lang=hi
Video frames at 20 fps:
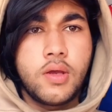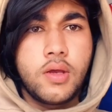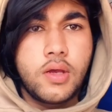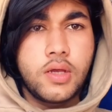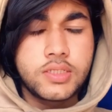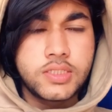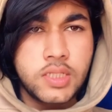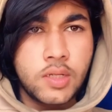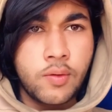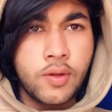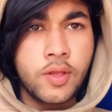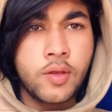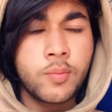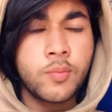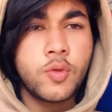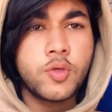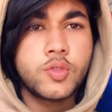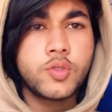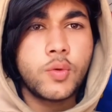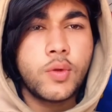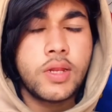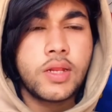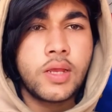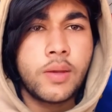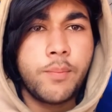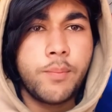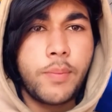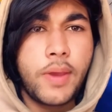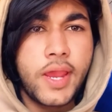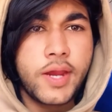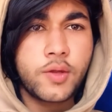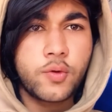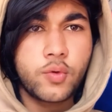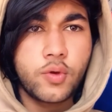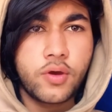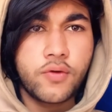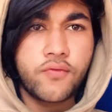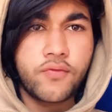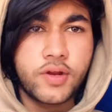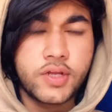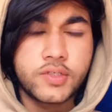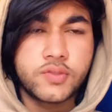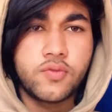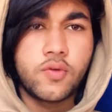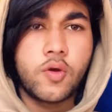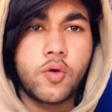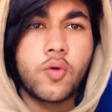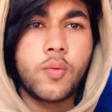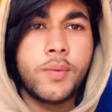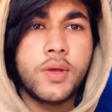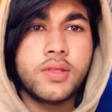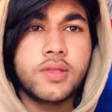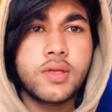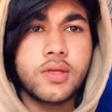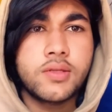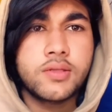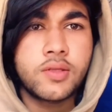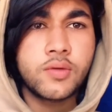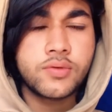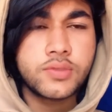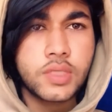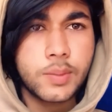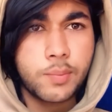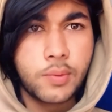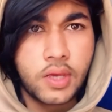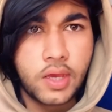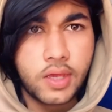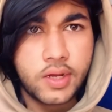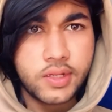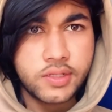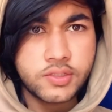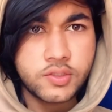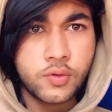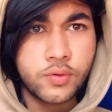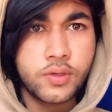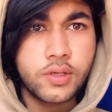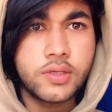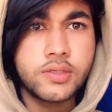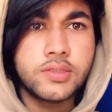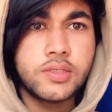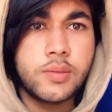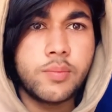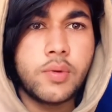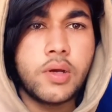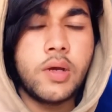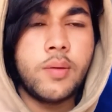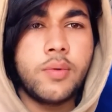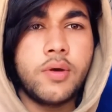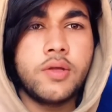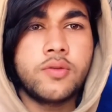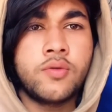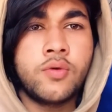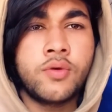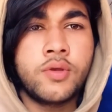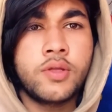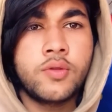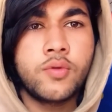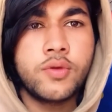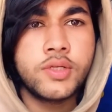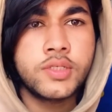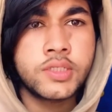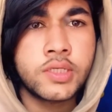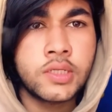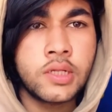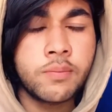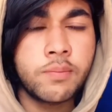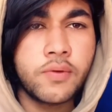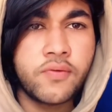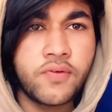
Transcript: असलम दोस्तों वेलकम बैक टू आर फ्रेश व्लॉग उम्मीद करता हूँ सब खैरत से होंगे सब आबाद होंगे तो इस चैनल पे